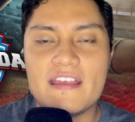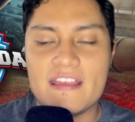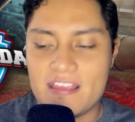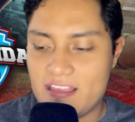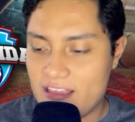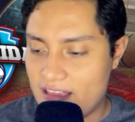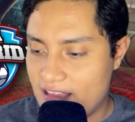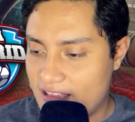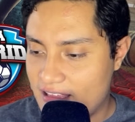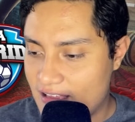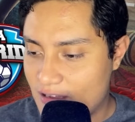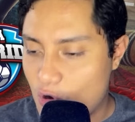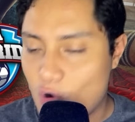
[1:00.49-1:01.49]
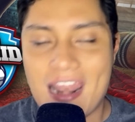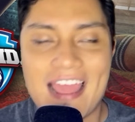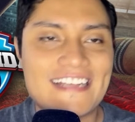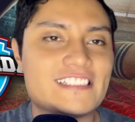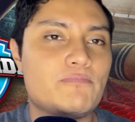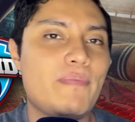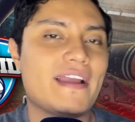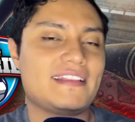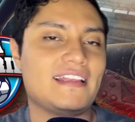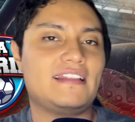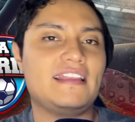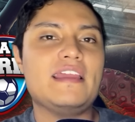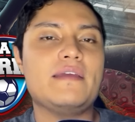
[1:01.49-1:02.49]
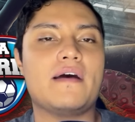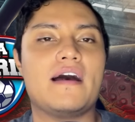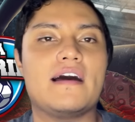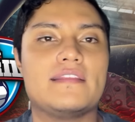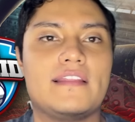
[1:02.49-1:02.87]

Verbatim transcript: eh, con la expectativa de